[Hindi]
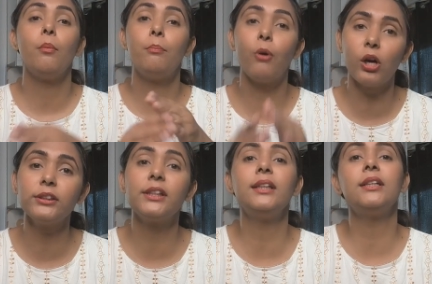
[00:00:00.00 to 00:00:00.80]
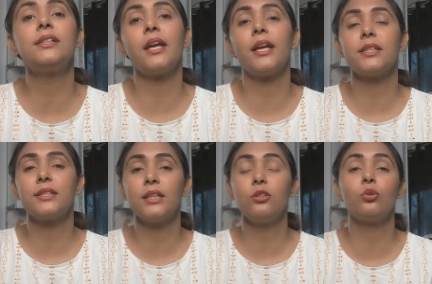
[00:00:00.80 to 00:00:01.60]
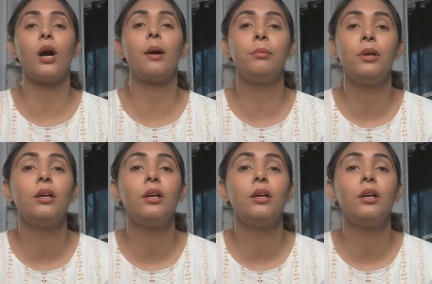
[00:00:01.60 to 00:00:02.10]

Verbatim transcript: बहुत कलर्स हैं ऐसे जो आप